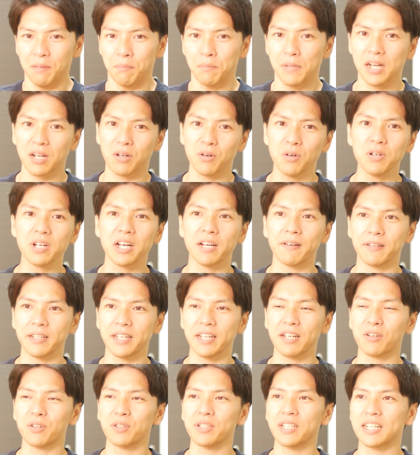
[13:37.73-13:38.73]
まあ、今回は
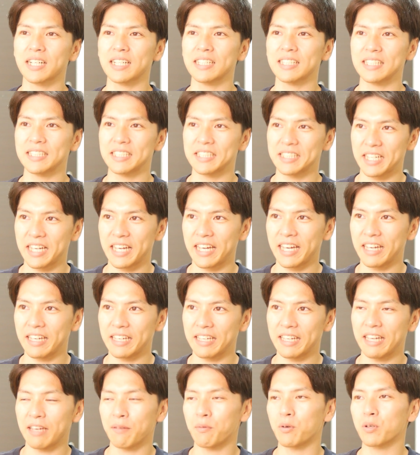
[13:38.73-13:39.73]
ねこんな形
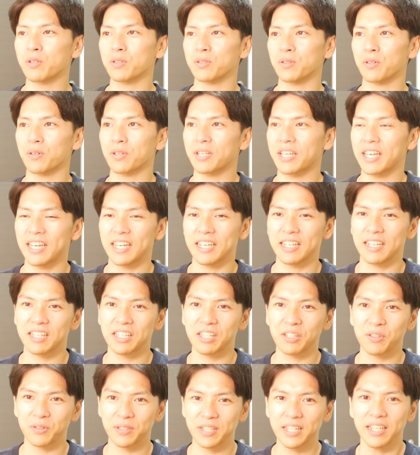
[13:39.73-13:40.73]
で、えー、僕の経
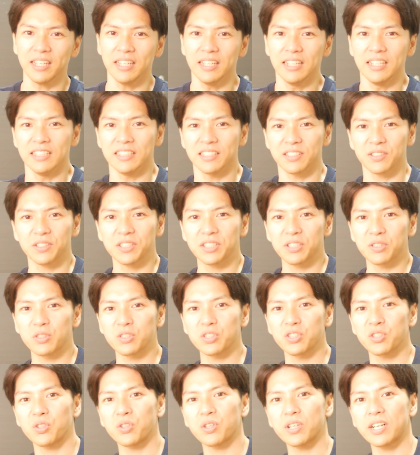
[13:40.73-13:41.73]
歴をね少しご
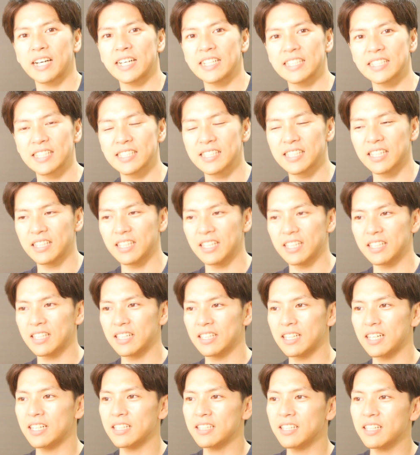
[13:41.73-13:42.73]
紹介させてい
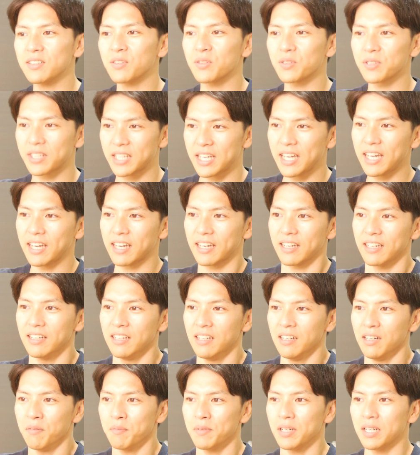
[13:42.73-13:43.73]
ただいたので、
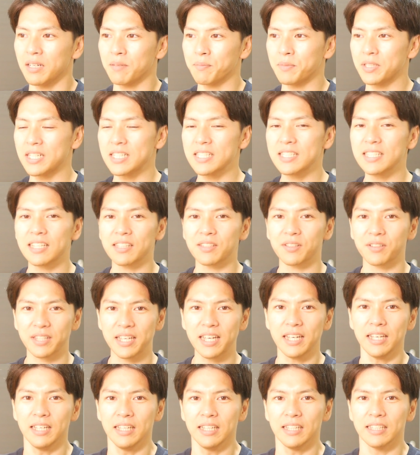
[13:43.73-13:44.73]
まあ、皆さんの
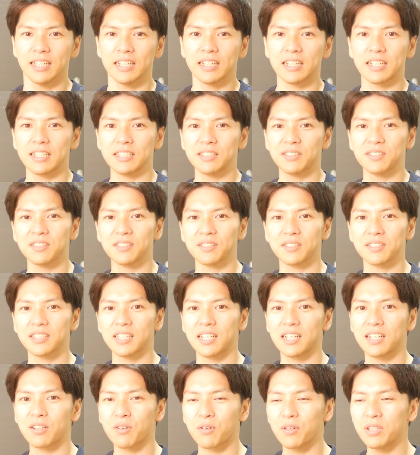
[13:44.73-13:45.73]
ね何か一つの
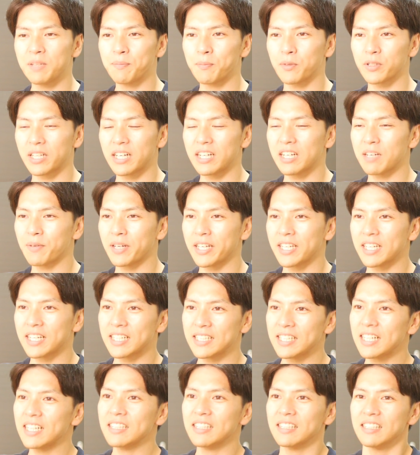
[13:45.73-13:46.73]
参考にもなればいい
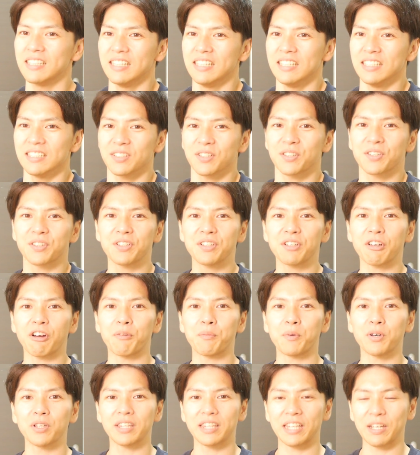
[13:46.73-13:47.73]
かな、そういうふうに
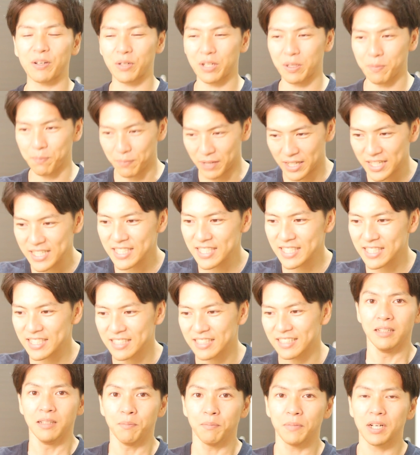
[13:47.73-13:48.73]
思っておりま
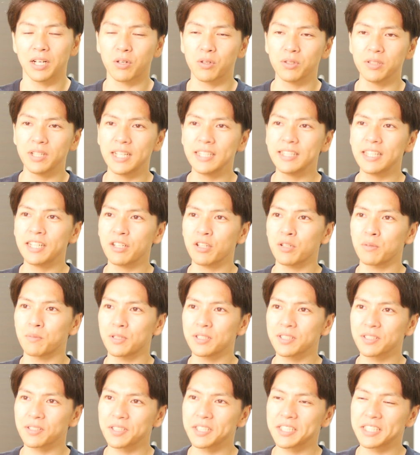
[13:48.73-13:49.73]
す。まあ、この辺りを
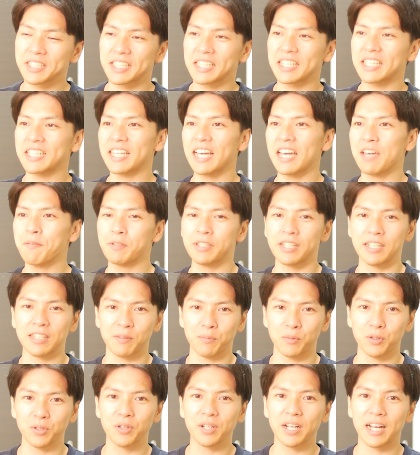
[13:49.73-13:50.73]
もう少し聞きたいみたい
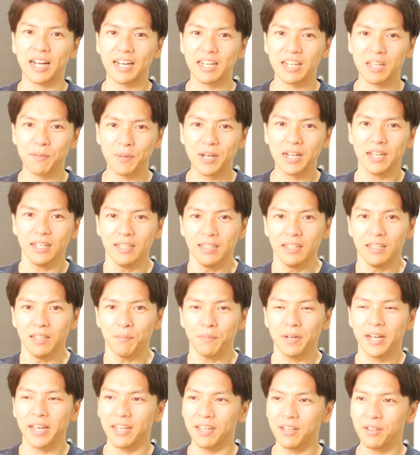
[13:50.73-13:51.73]
なものがあれば、
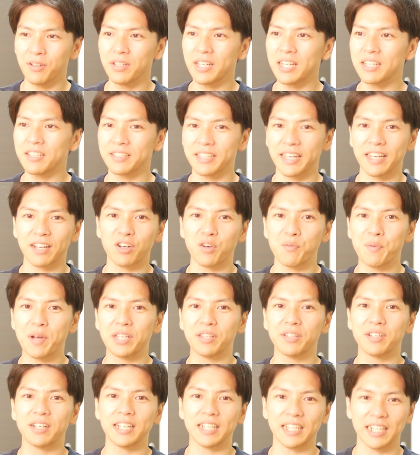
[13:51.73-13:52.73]
まあ、遠慮なくね
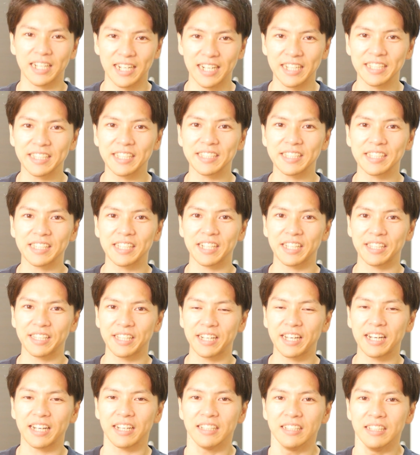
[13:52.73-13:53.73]
コメント欄に書いていただけ
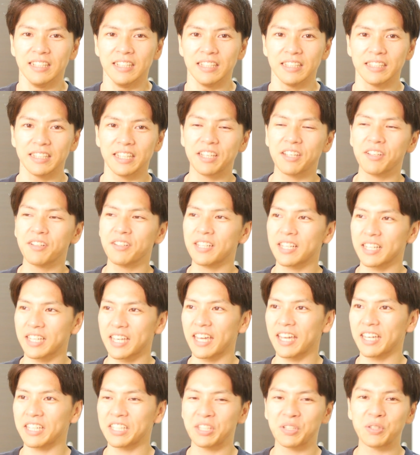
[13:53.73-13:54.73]
たらできるだ
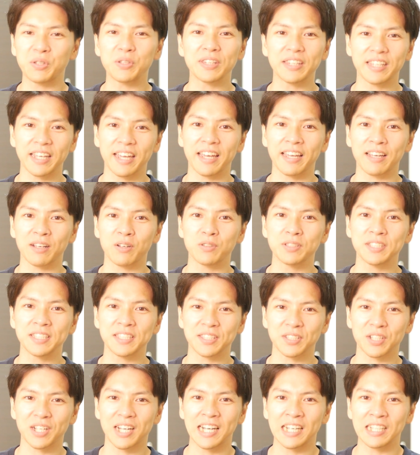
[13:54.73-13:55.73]
け拾って後
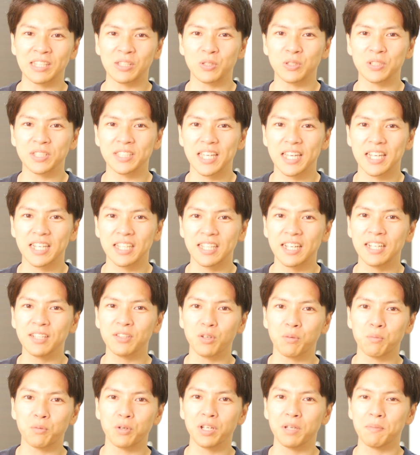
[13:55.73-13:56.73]
日回答していきたい
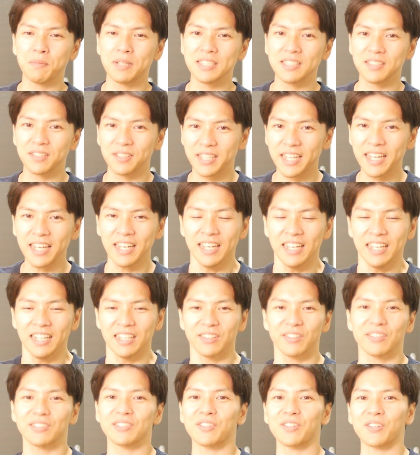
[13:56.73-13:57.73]
と思いますので、
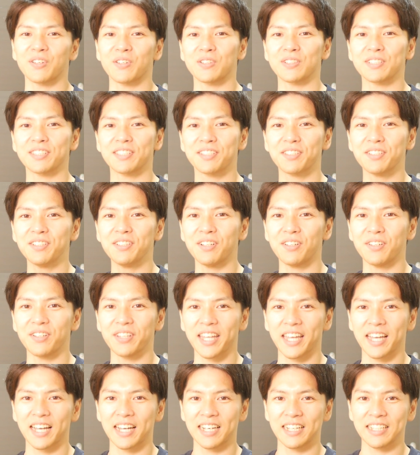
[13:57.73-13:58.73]
どうぞよろしく
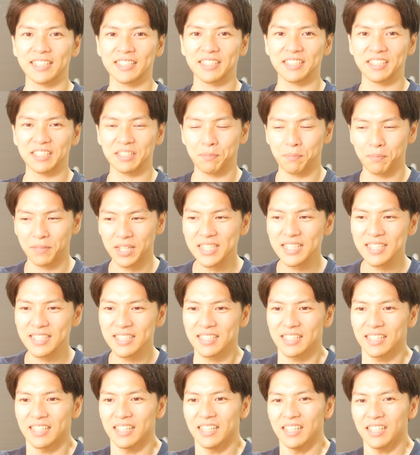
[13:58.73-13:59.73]
お願いしま
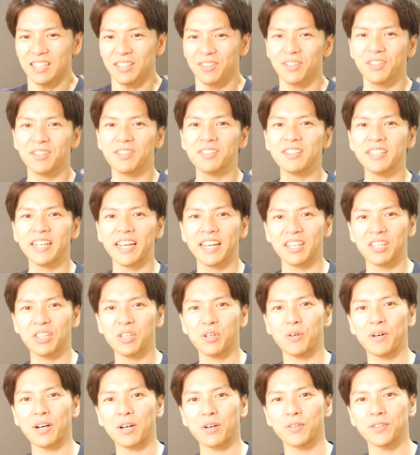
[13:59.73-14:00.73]
す。ということで今
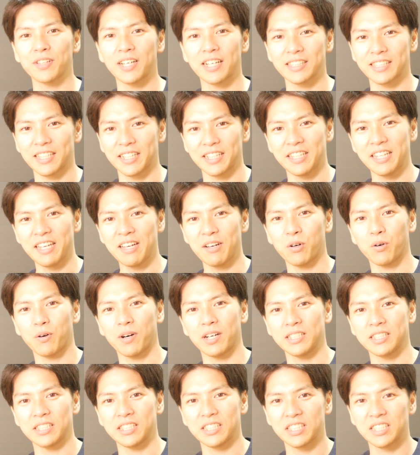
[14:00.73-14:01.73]
日はこの辺りで終
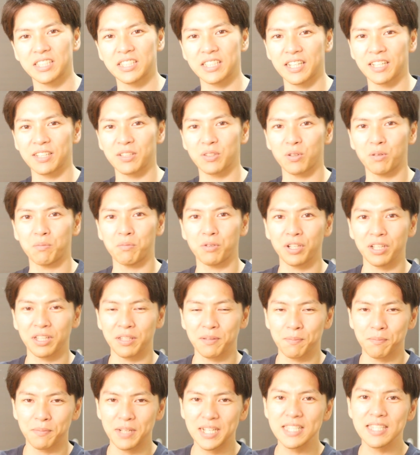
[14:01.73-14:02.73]
わりにしたいと思
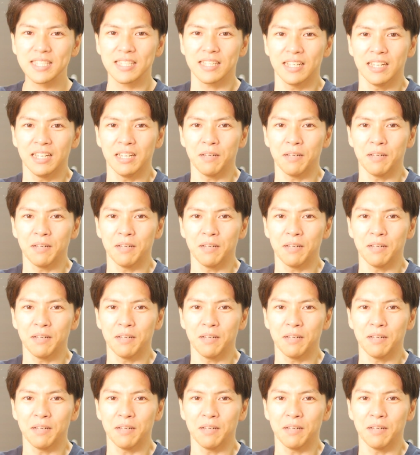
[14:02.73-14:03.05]
います。